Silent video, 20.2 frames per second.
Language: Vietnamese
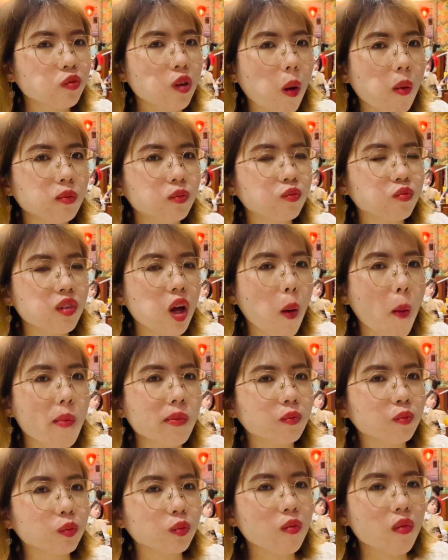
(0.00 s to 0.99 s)
Lớp ngoài
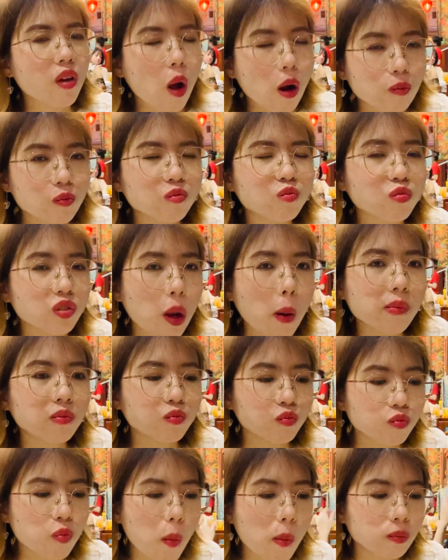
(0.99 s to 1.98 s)
là tàu hủ kia nha mọi
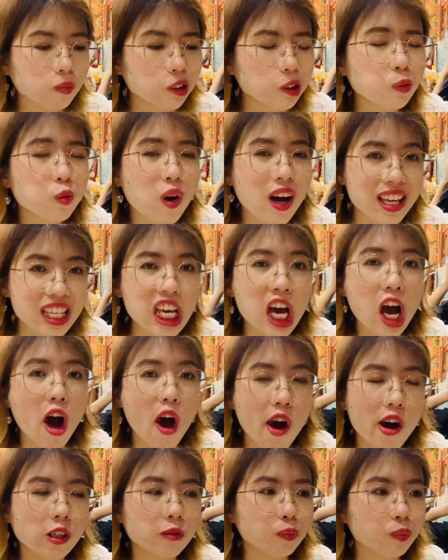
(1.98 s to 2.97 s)
người. Lớp ngoài
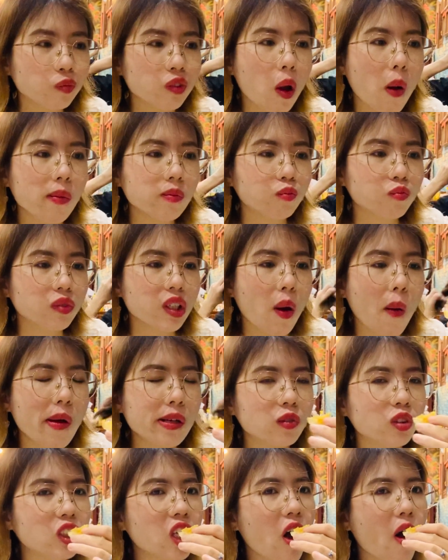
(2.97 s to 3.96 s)
giòn.
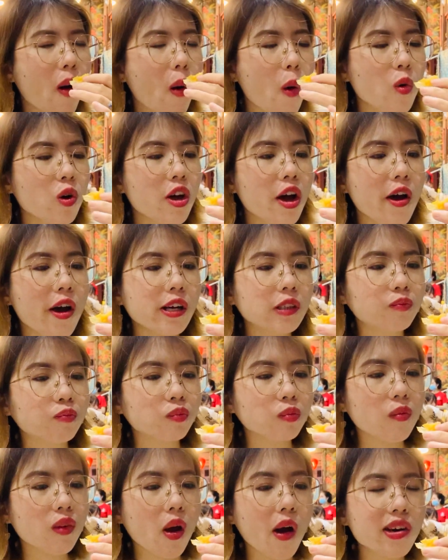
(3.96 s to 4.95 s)
Giòn ok.
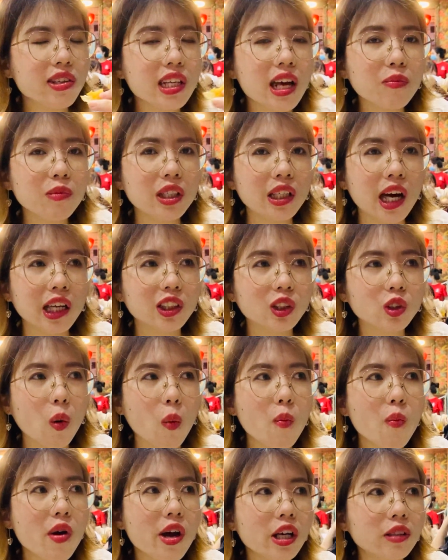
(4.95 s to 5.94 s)
Ở trong thì thịt
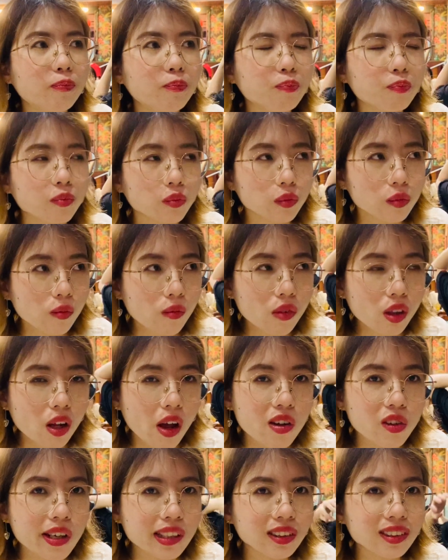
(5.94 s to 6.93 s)
cũng
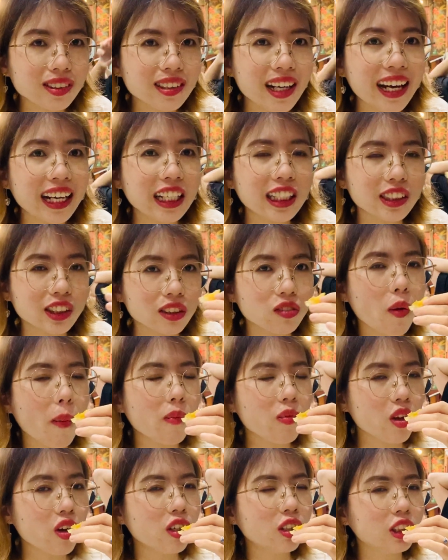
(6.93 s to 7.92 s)
xăng
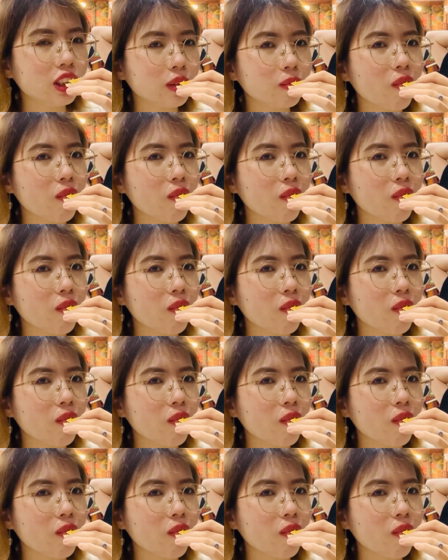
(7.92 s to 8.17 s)
tươi.